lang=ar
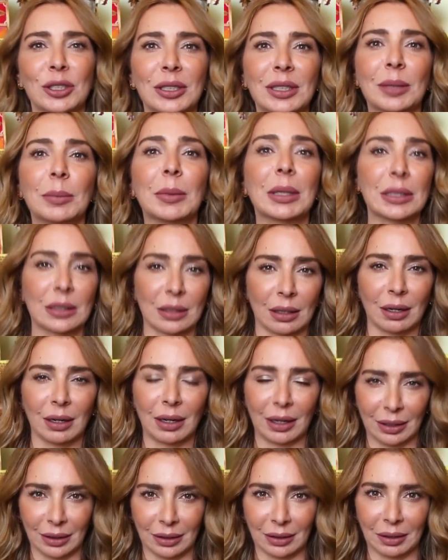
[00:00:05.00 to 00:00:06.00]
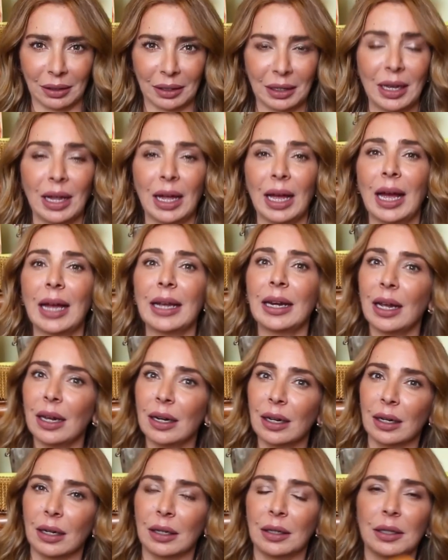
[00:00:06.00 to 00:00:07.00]
جديده من اسرار على النار هاي
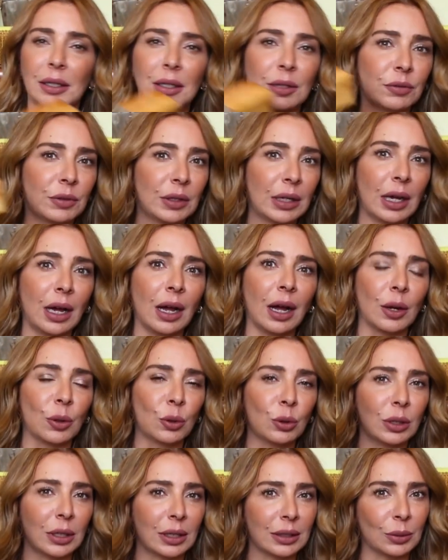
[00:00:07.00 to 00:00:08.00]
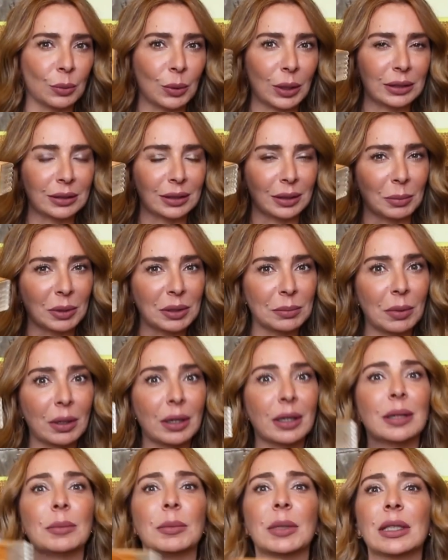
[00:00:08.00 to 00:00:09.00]
الحلقه رح نحكي فيها عن كل ادوات
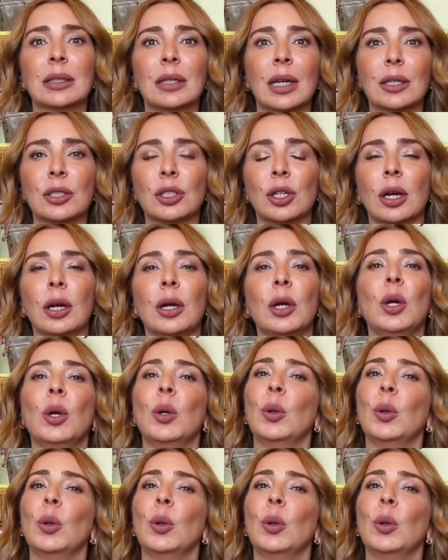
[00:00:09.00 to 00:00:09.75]
المطبخ اللي بنحتاجها